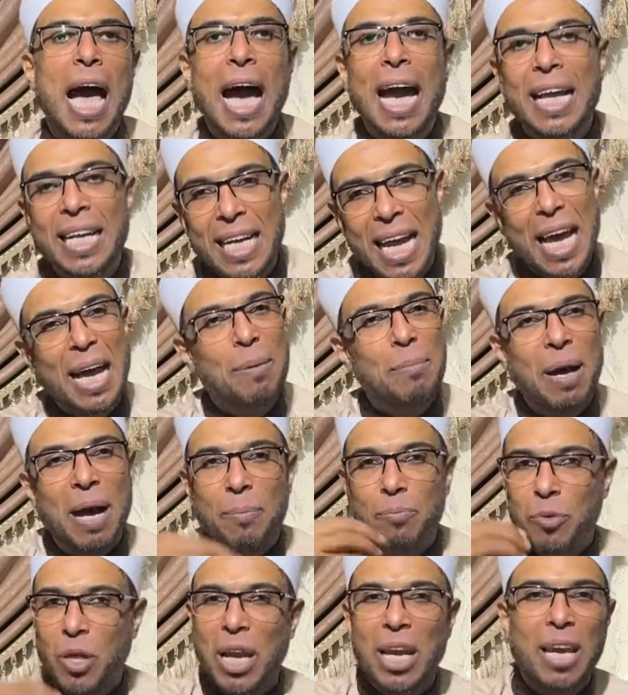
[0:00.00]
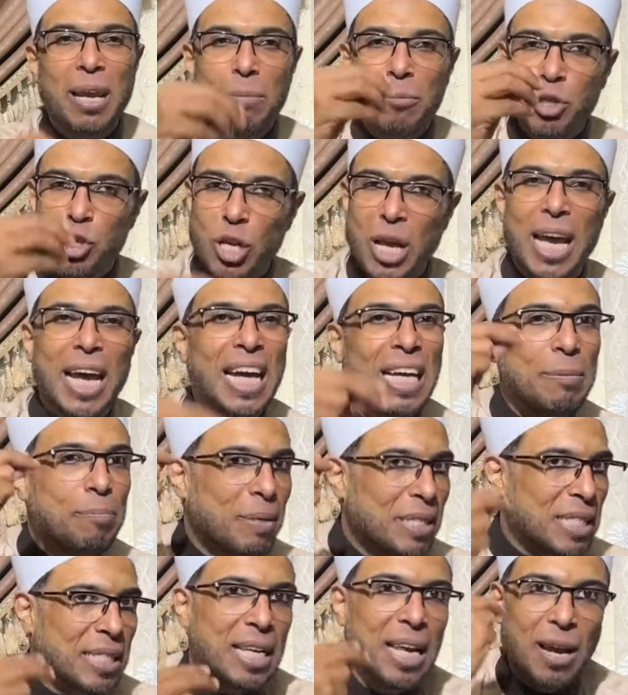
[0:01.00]
اي نعم عبد الله مش قاعد
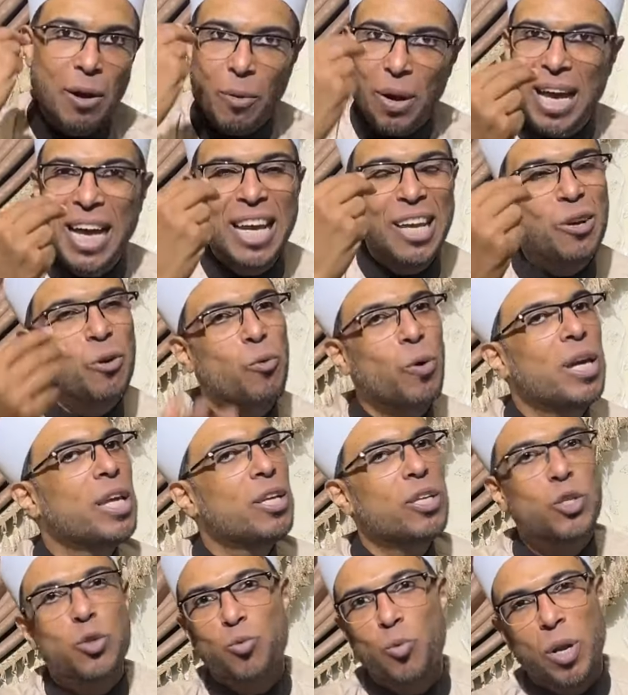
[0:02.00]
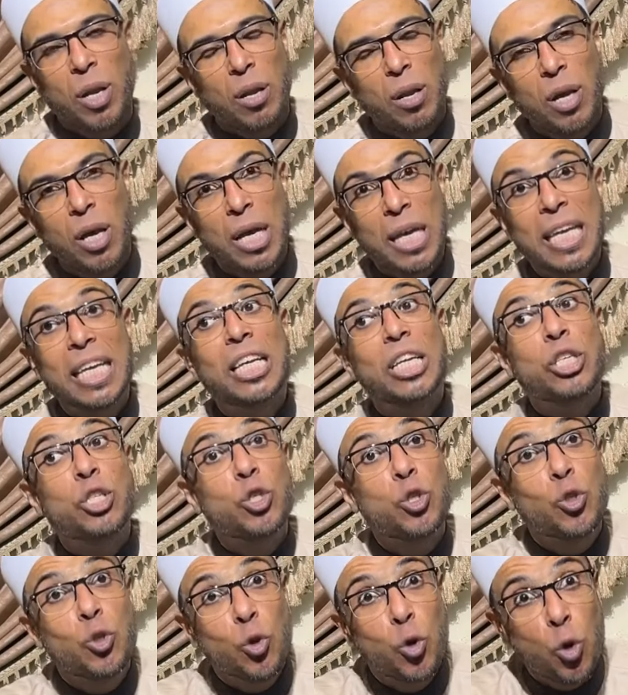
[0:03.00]
بس انا واعي كويس والله
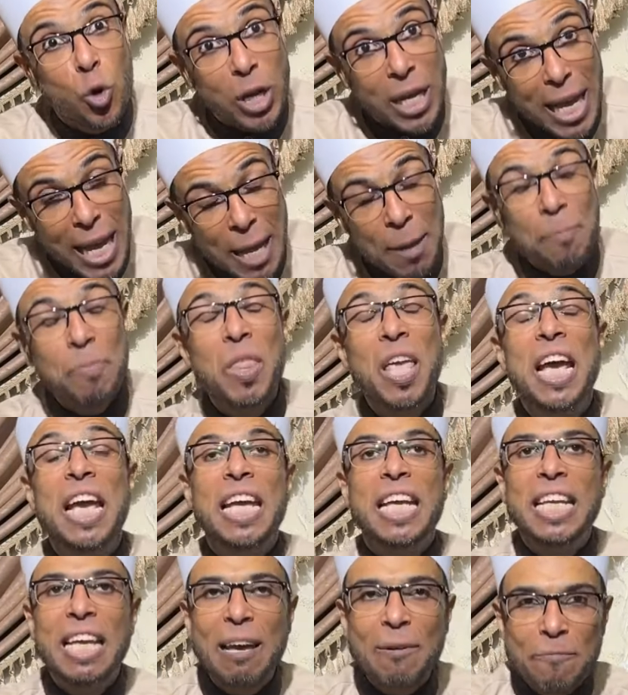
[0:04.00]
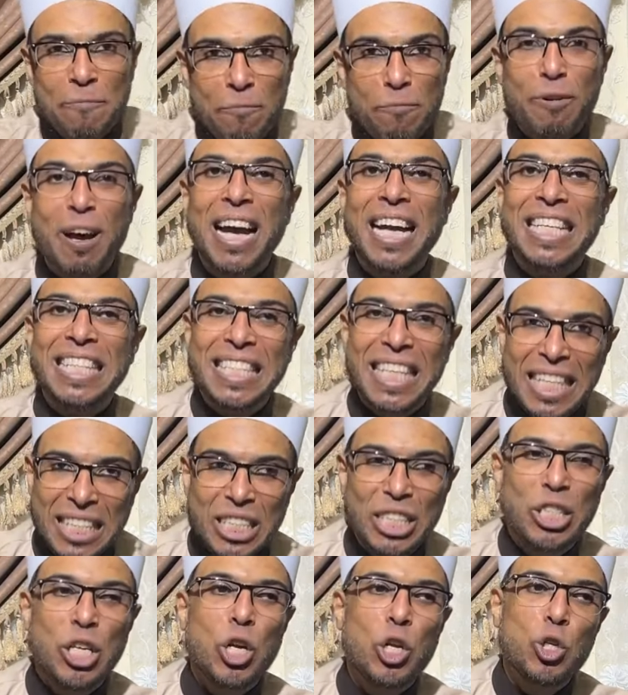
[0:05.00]
الزوجه ينفع
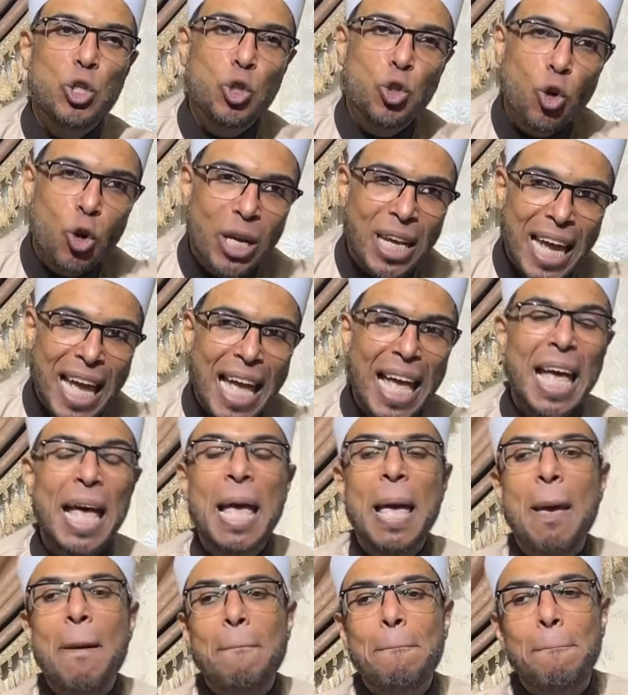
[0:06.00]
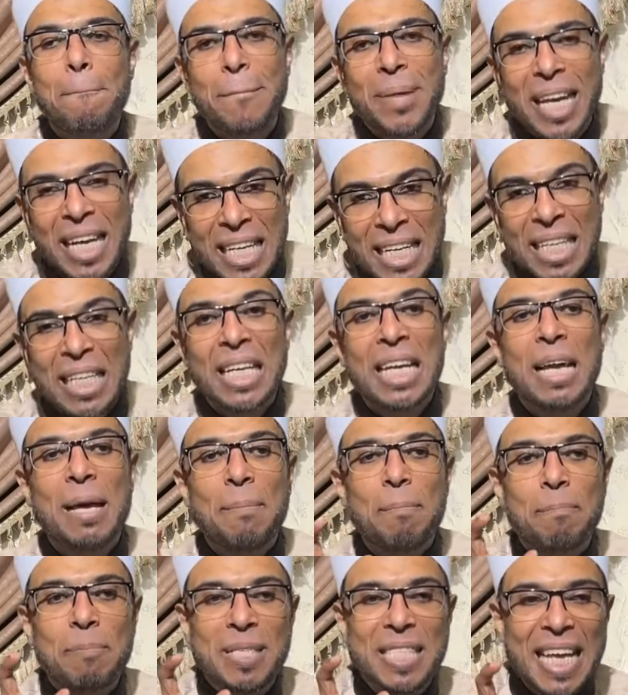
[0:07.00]
تدي لزوجها من
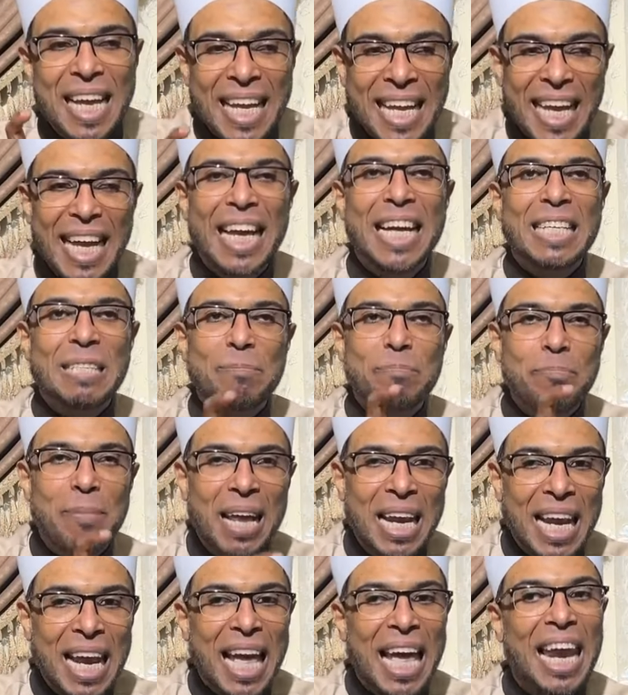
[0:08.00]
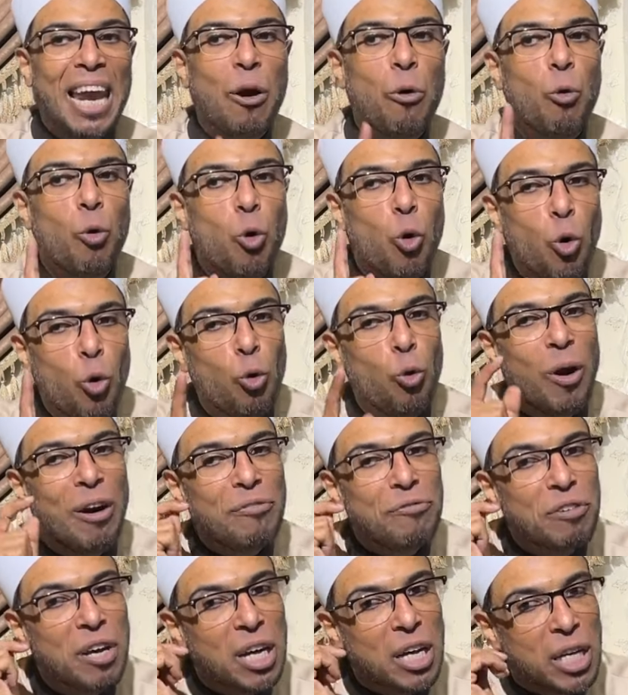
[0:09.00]
زكاة مالها لو هو
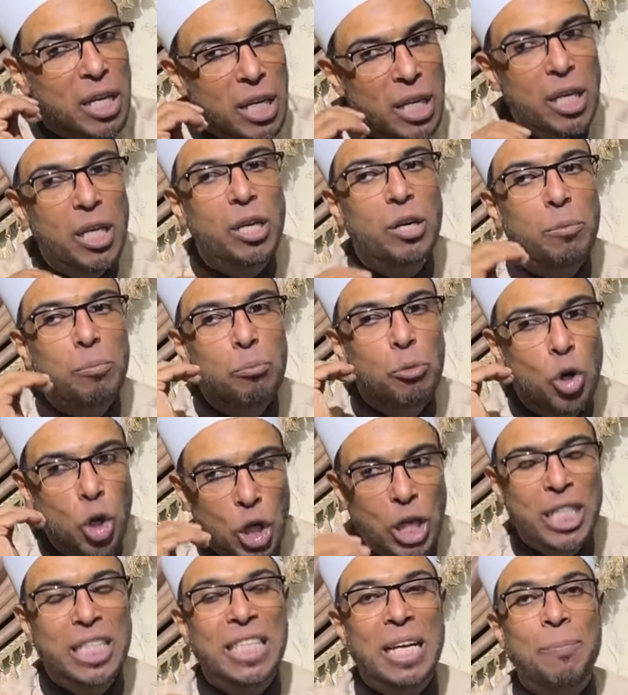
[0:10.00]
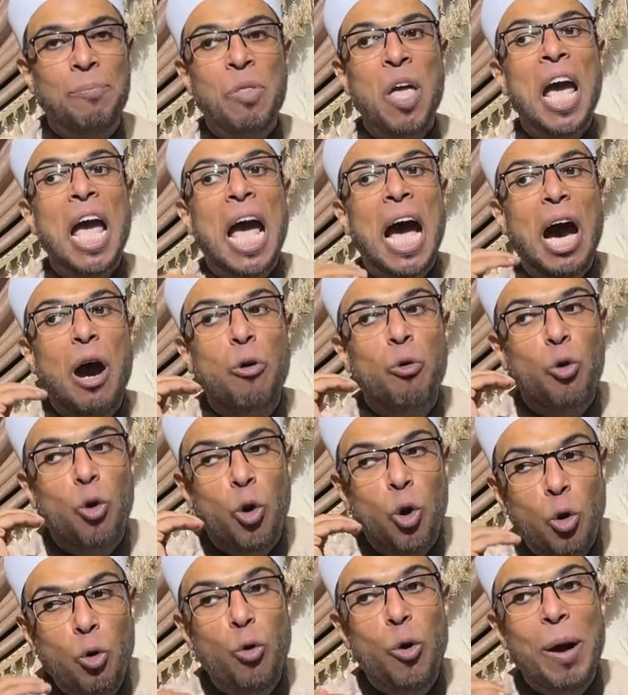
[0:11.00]
فقير معدم أو
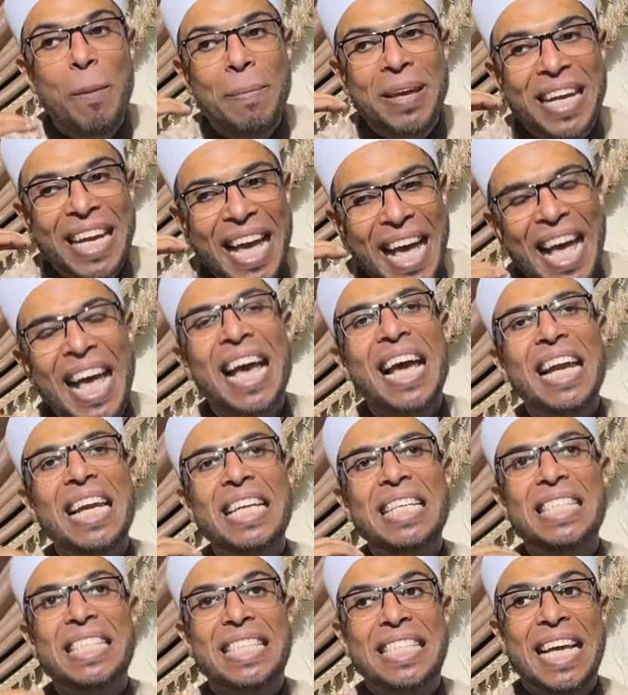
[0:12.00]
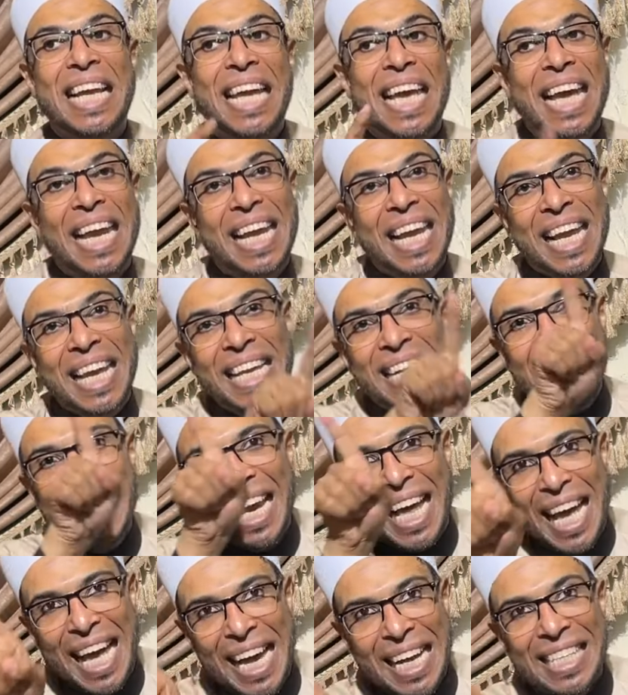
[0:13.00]
هو من أهل الزكاة لكن
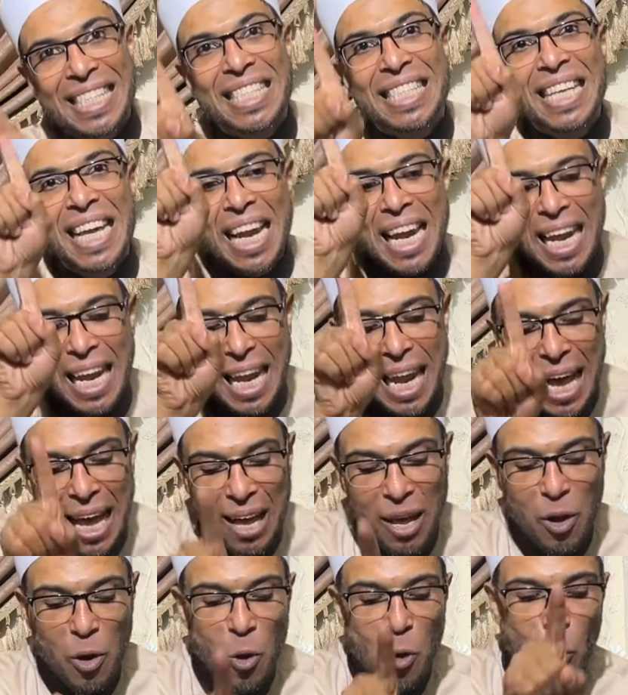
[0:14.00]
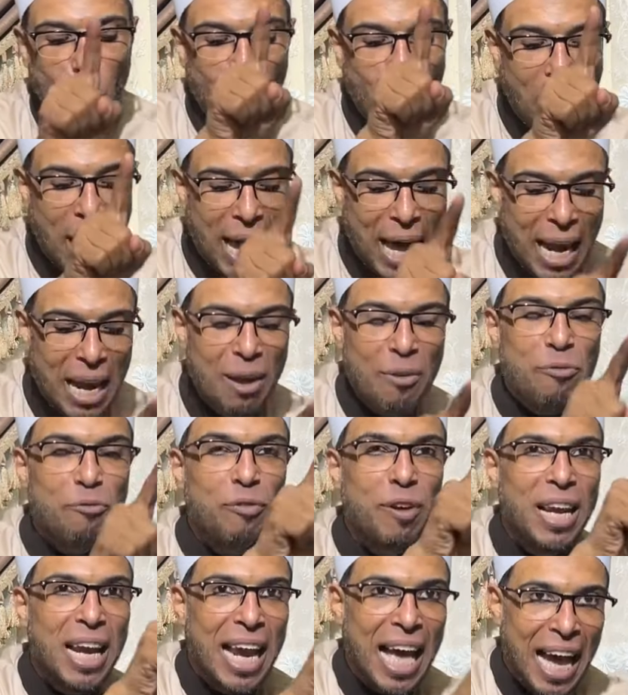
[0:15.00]
العكس لا وألف
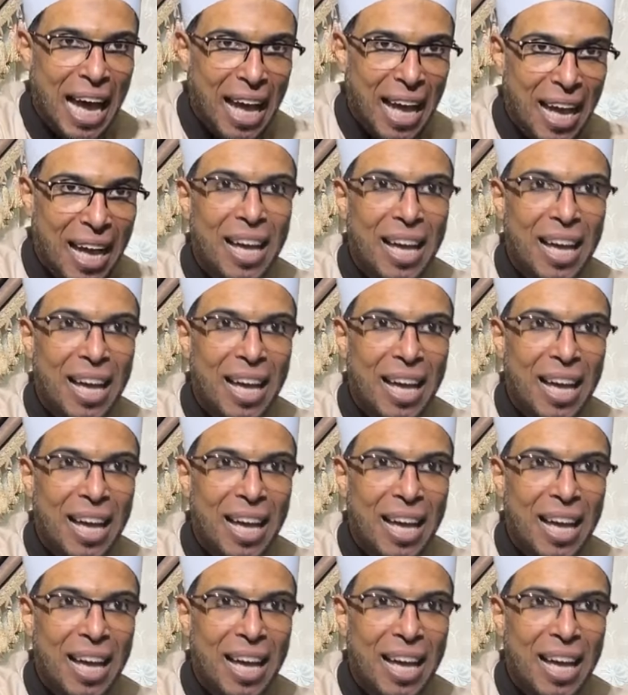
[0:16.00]
لأ